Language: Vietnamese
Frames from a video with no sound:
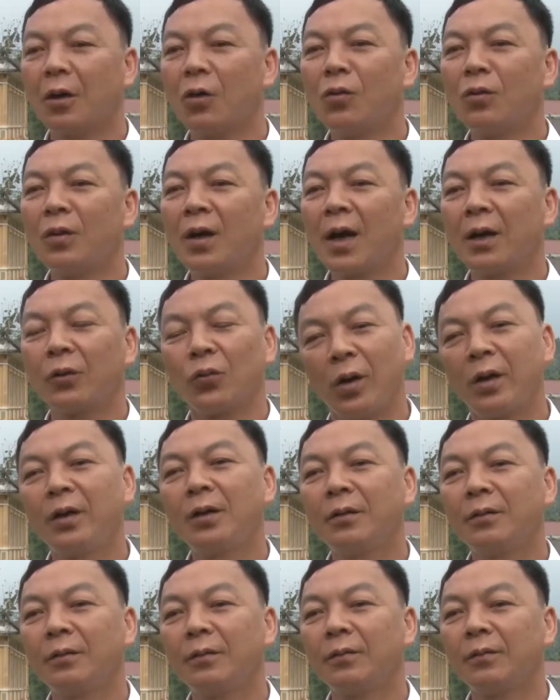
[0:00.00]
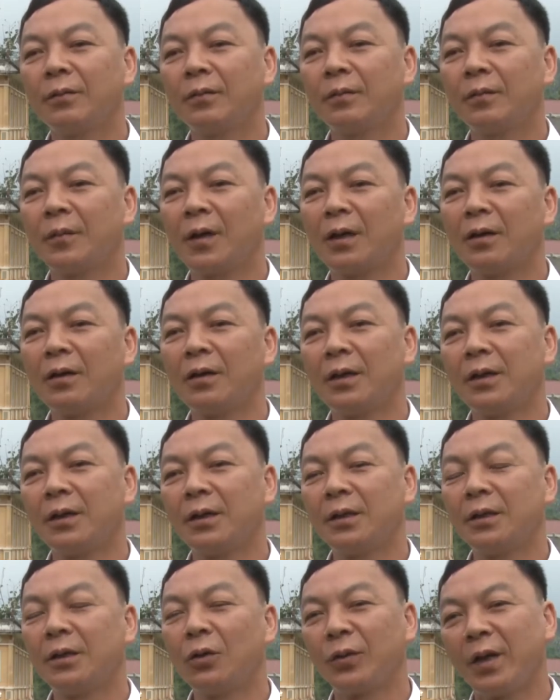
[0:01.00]
Ông Hà Thuấn là
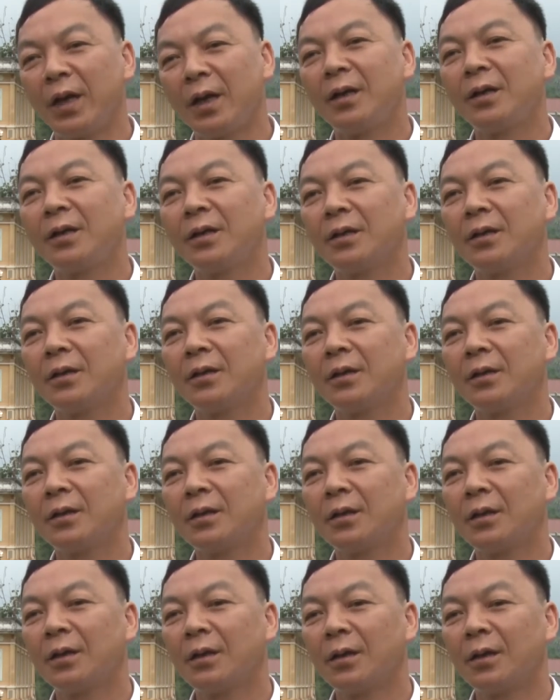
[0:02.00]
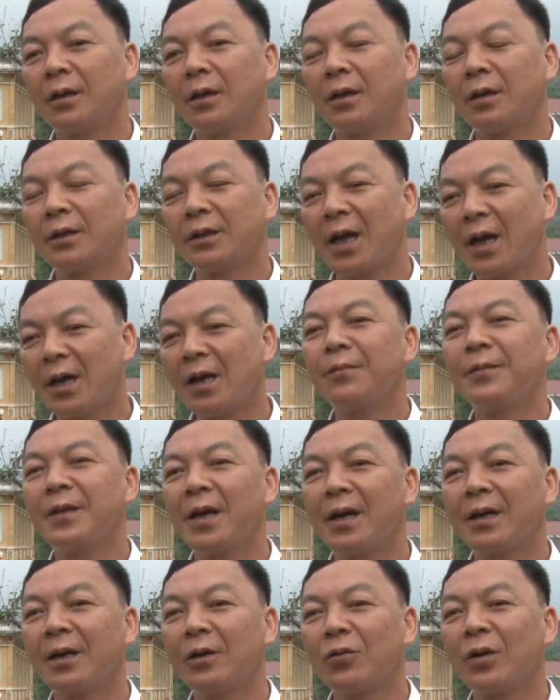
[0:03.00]
người đầu tiên à, sáng lập
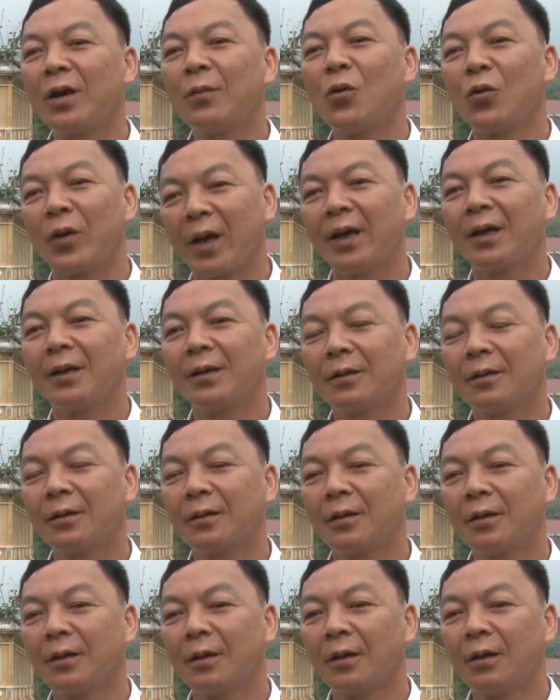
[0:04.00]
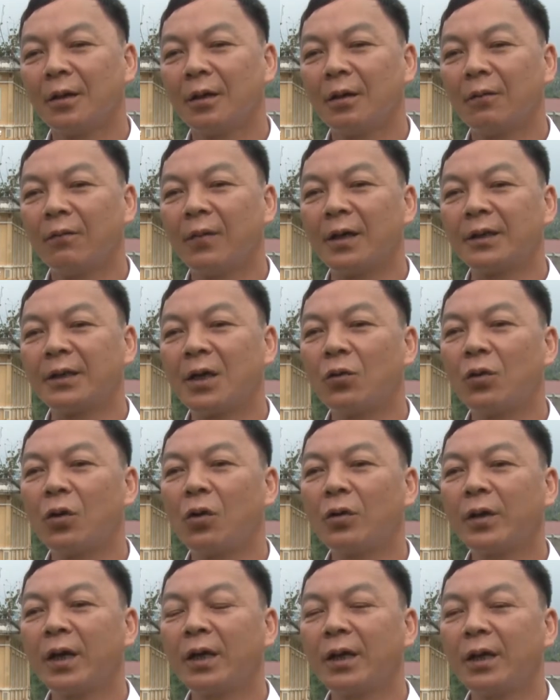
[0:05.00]
ra cái câu lạc bộ này và sau
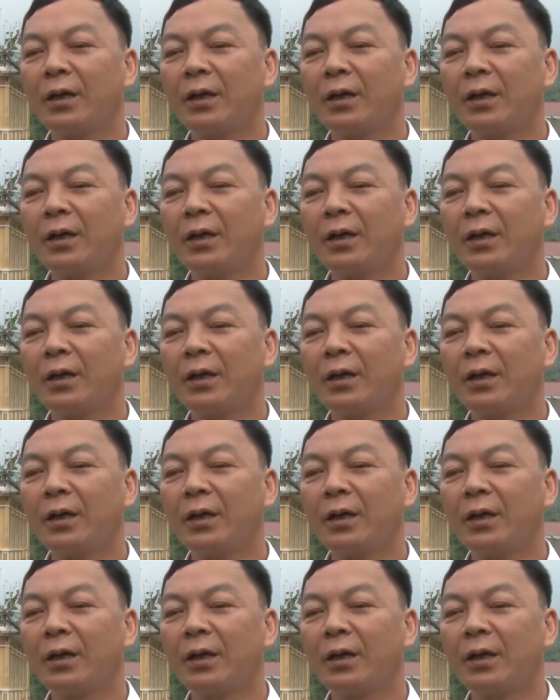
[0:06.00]
đó cách